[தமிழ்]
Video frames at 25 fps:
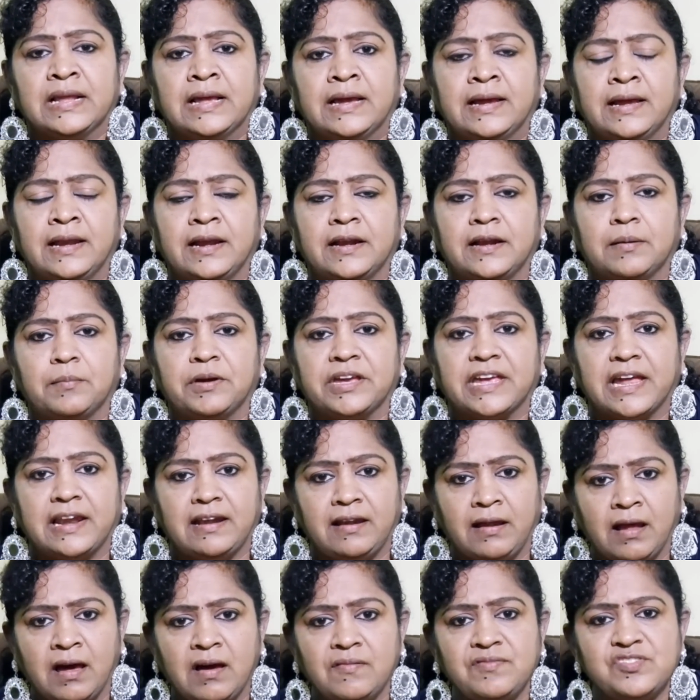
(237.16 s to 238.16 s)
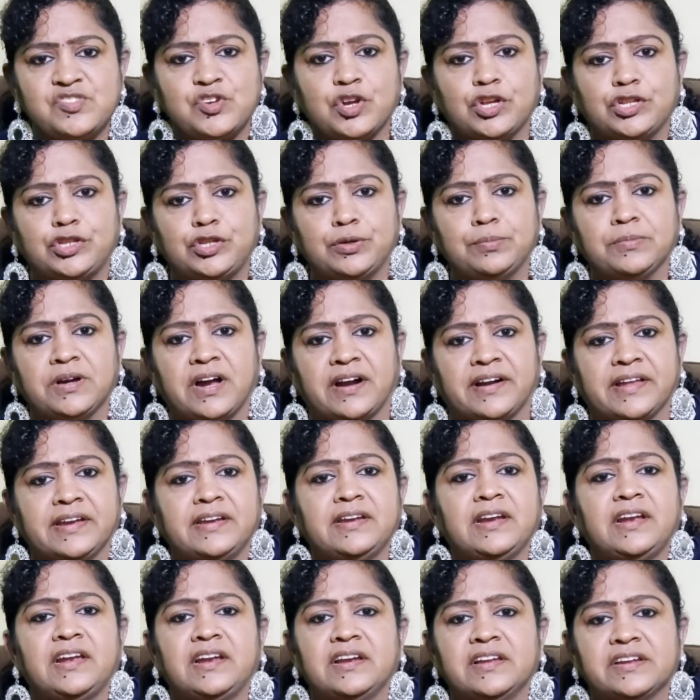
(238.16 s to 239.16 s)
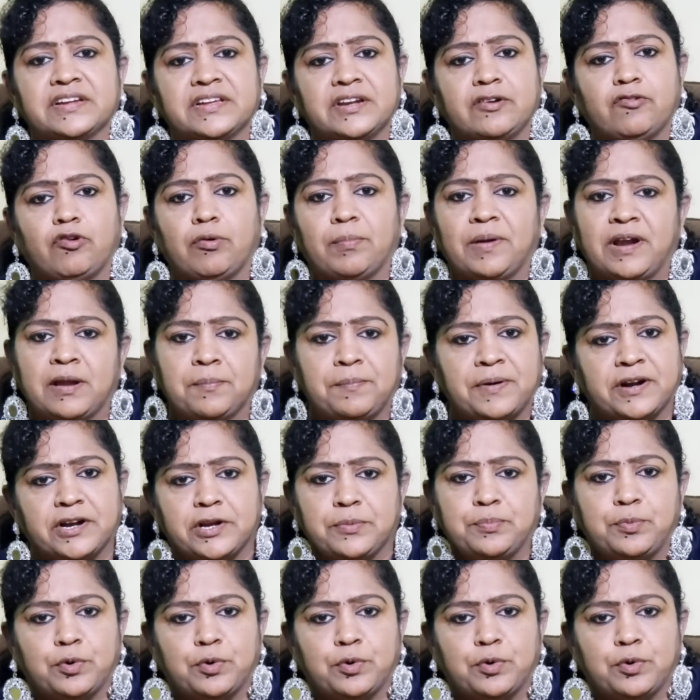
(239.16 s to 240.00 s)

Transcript: இல்லை நம்ம எல்லா விஷயத்தையும் கடைநிலையில் இருக்கிறவங்க மேலே பழி